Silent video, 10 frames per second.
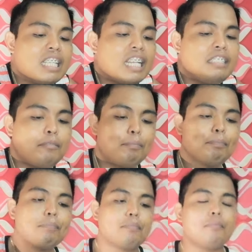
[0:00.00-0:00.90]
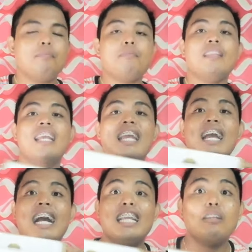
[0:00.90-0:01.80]
yan.
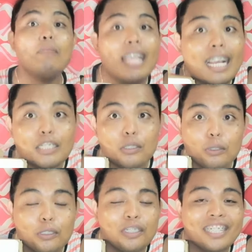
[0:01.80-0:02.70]
Ayan, may aso.